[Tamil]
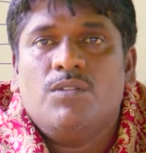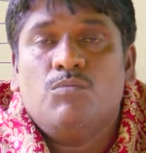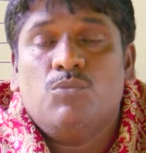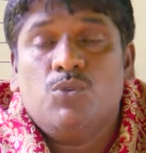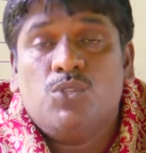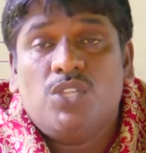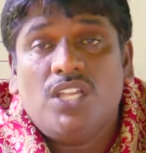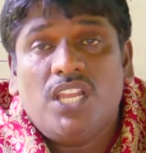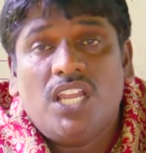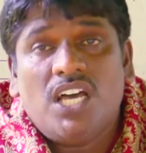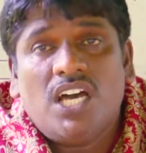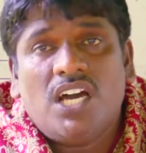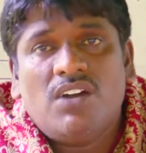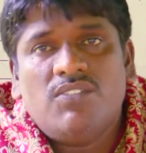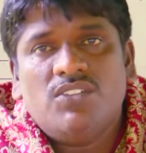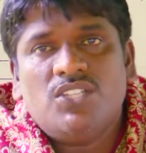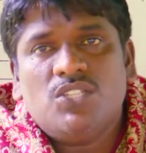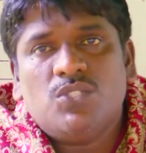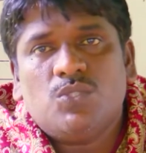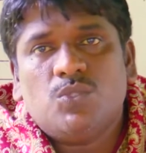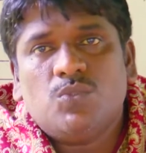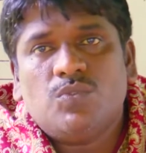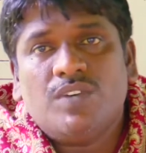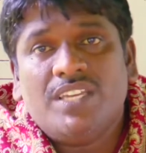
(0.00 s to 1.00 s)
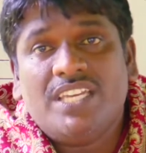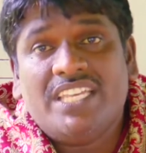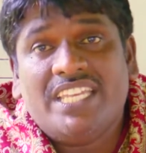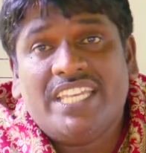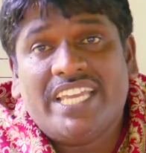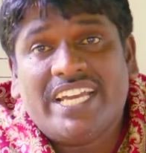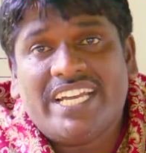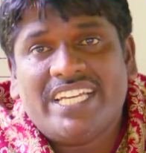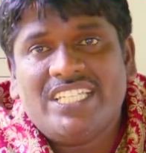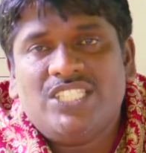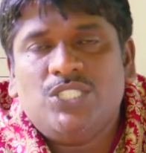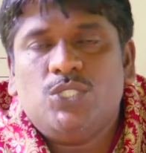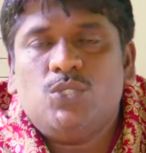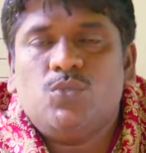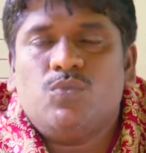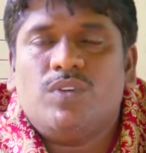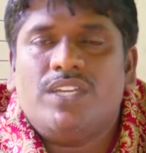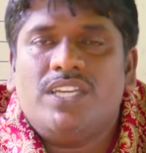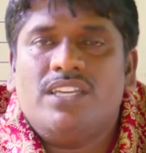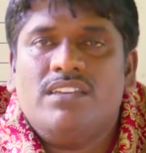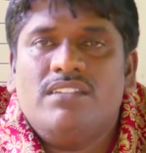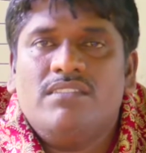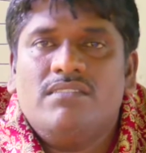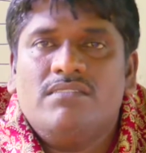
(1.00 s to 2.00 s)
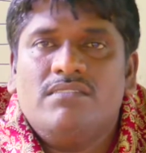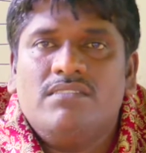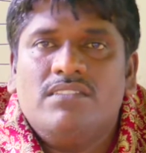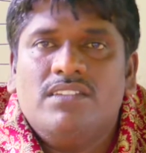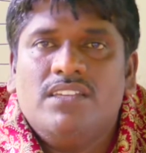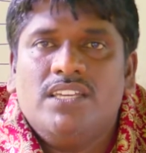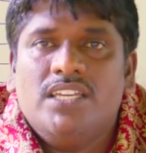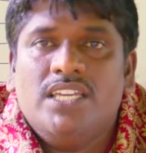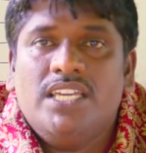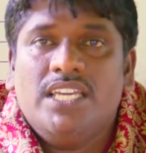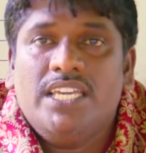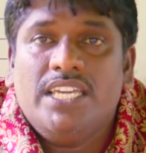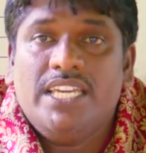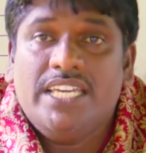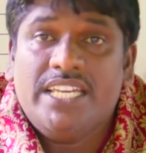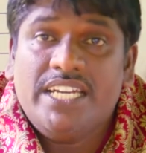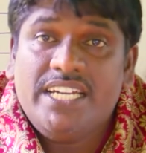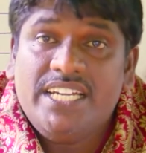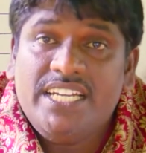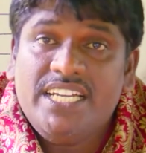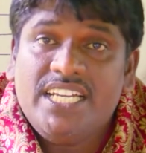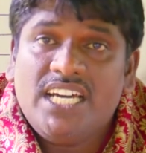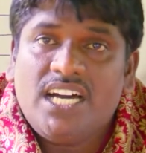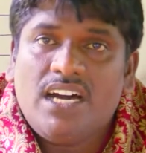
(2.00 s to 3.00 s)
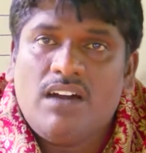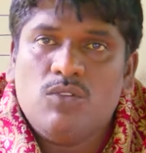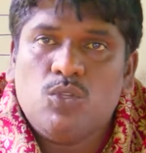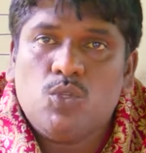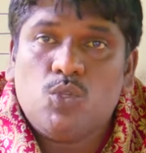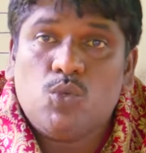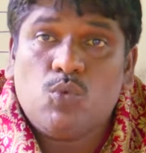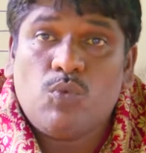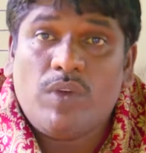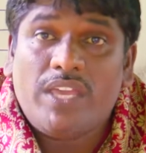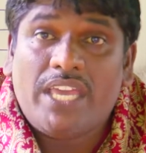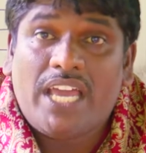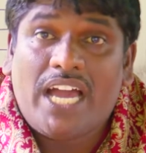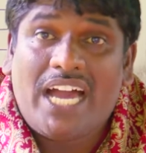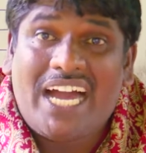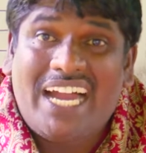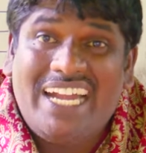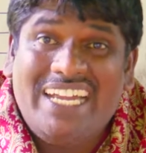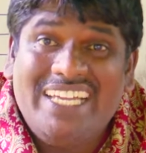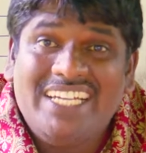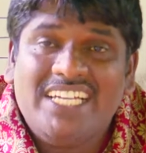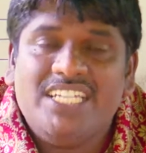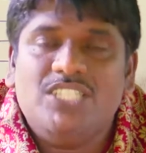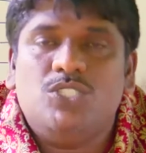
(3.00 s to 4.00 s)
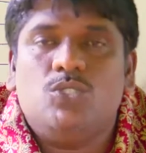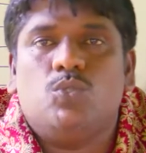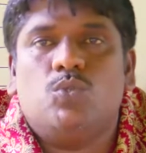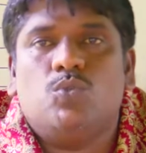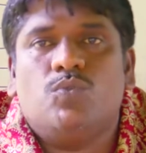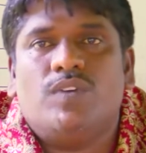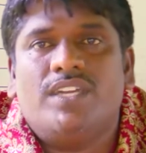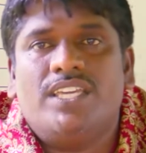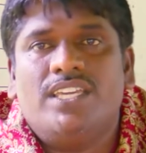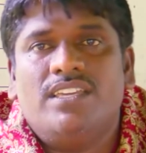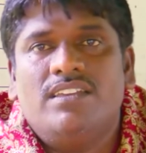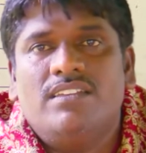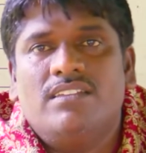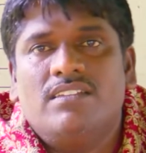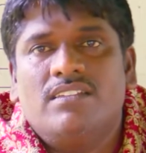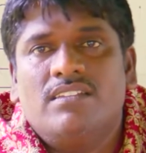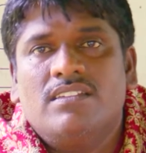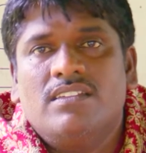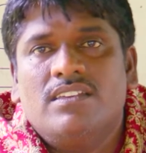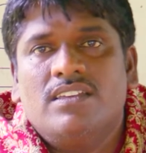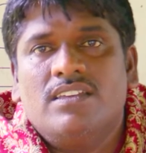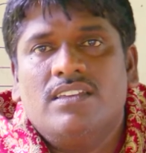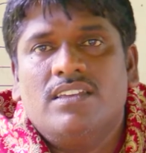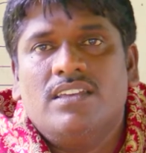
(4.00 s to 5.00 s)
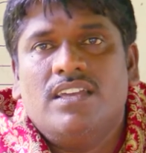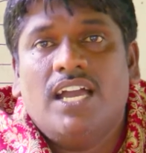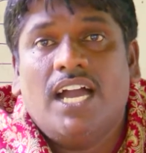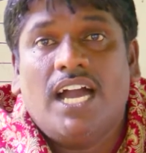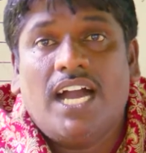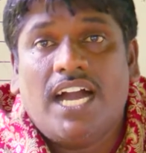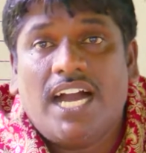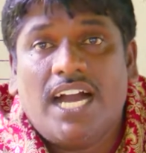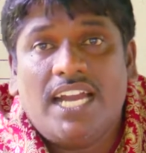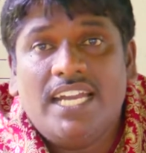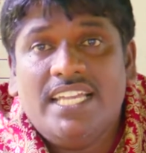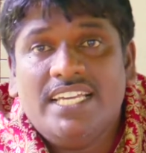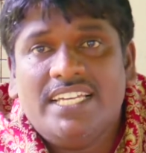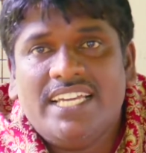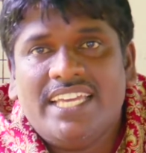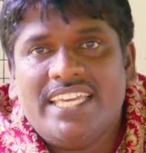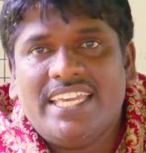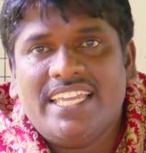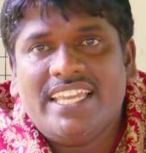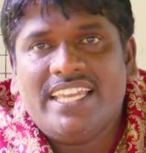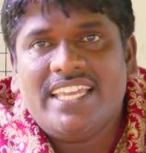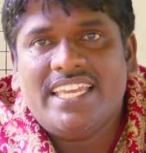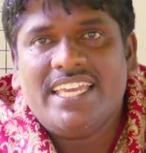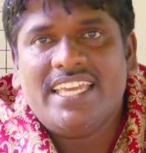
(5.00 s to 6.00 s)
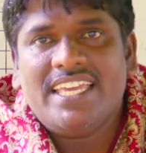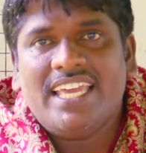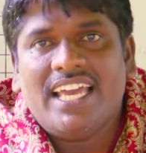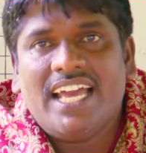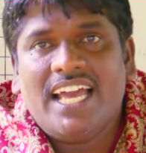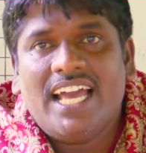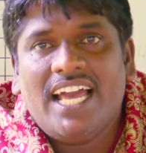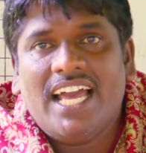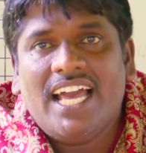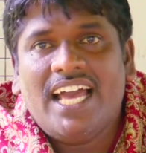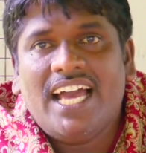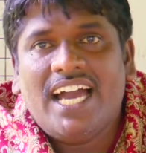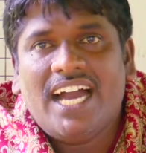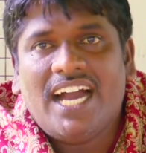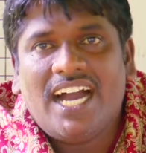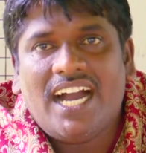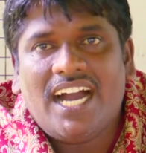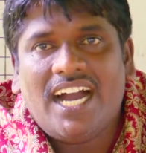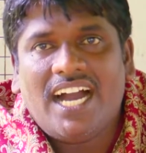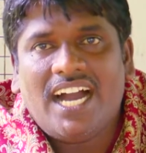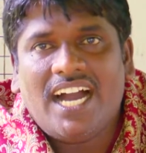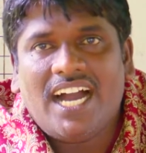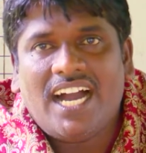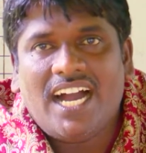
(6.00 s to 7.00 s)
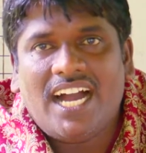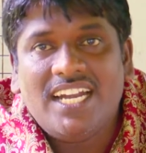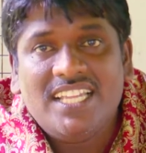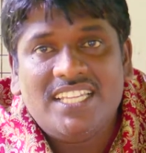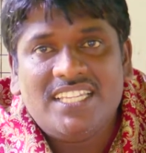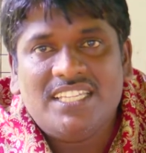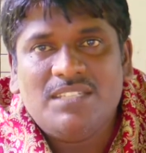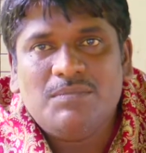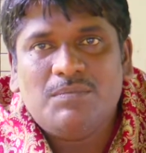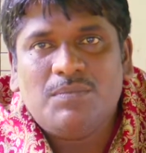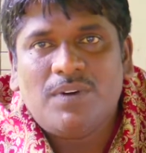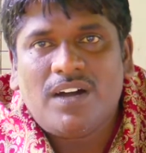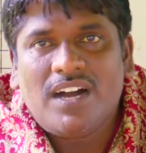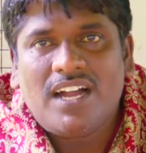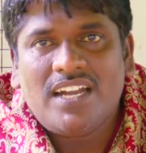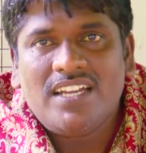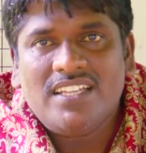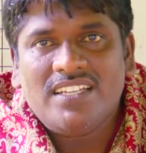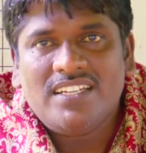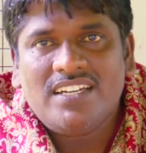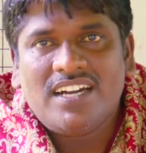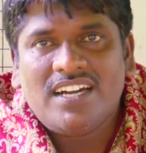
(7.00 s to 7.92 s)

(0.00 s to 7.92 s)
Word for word: முதலாவது சுவை நகைச்சுவை இரண்டாவது சுவை அழுகைச்சுவை அழுகை இல்லை அழுத்து அழு